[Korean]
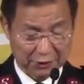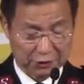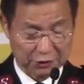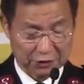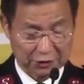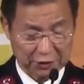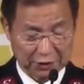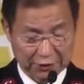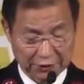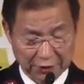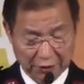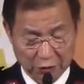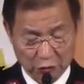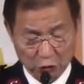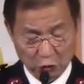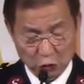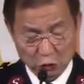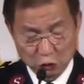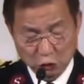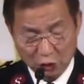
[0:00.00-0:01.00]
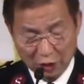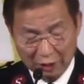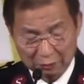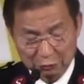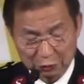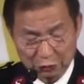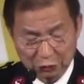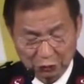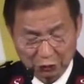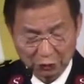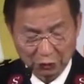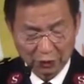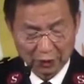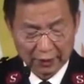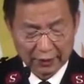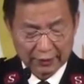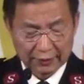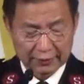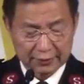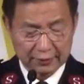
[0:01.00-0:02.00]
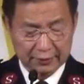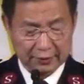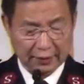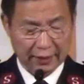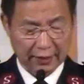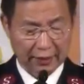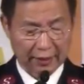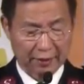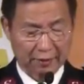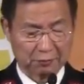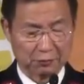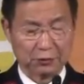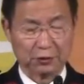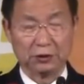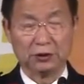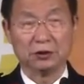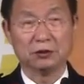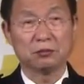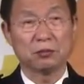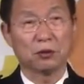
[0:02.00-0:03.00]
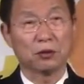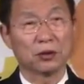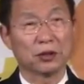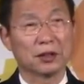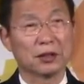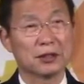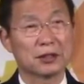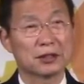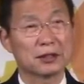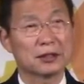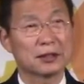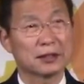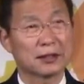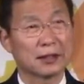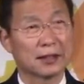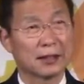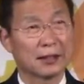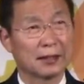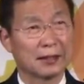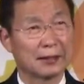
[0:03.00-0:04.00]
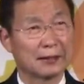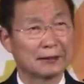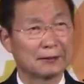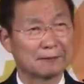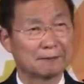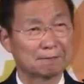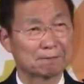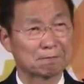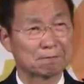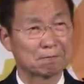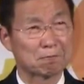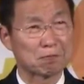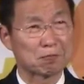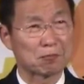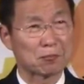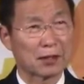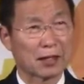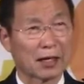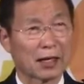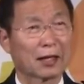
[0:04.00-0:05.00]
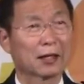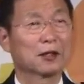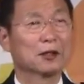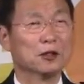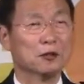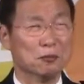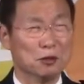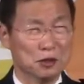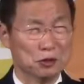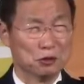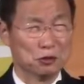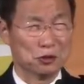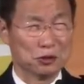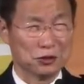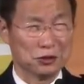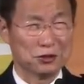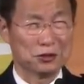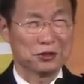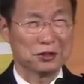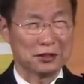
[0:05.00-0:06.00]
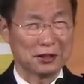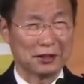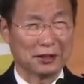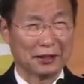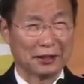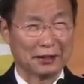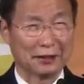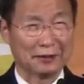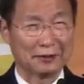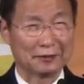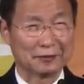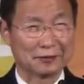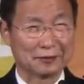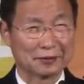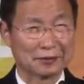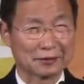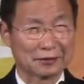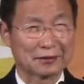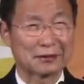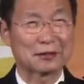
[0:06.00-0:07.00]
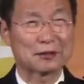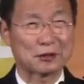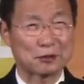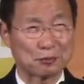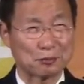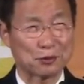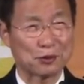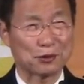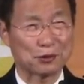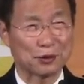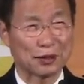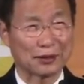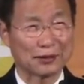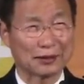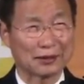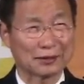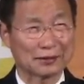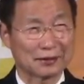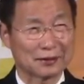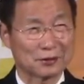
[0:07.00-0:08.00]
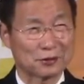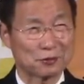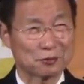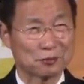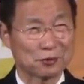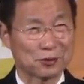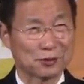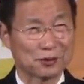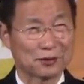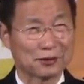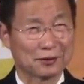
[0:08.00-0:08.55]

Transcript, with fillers: 지혜의 온유함으로 그 행함을 보일지니라. 하나님이 주신 지혜 그것이 필요하다는 것입니다.